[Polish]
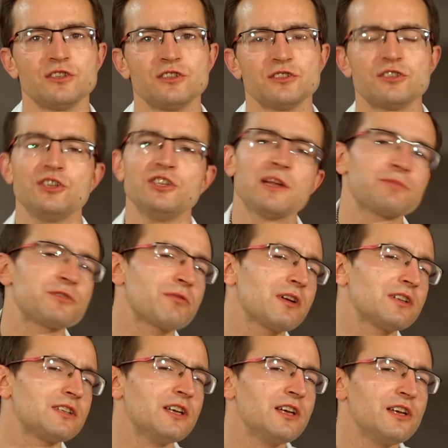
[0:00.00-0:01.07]
Czyli na
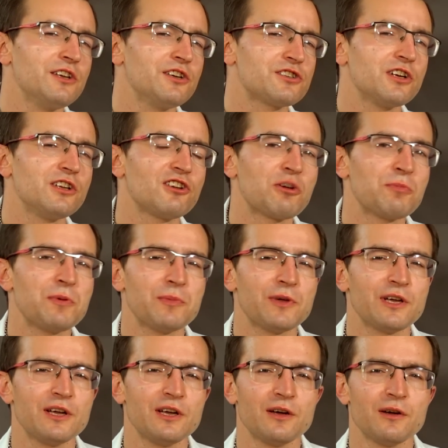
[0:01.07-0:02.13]
przykład, jeżeli
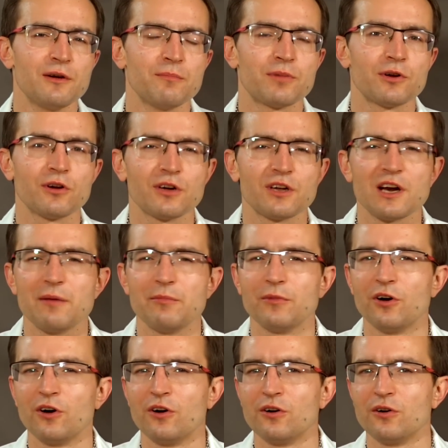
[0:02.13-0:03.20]
robimy program
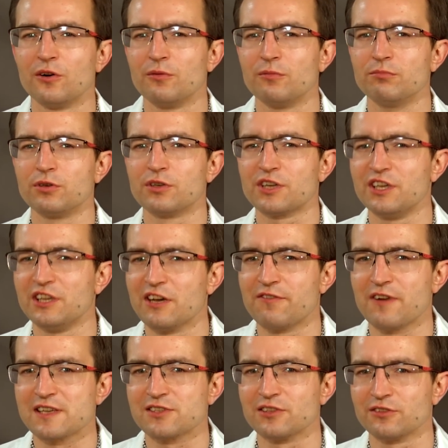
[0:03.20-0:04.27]
o Burkina
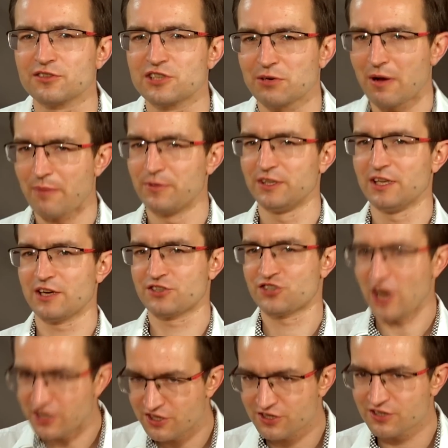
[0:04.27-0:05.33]
Faso, to działamy na
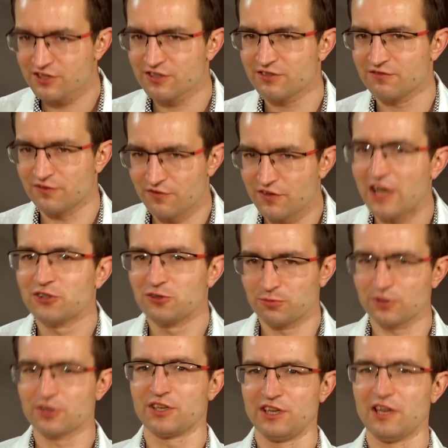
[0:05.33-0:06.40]
rzecz wywiadu
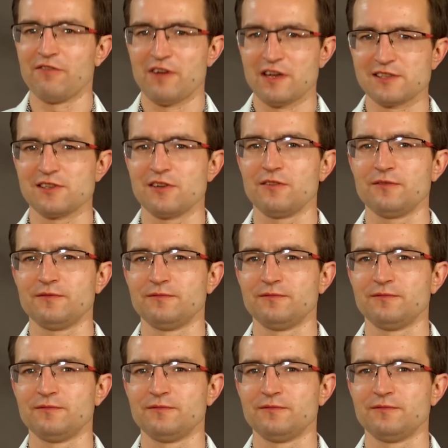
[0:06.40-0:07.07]
Burkina Faso?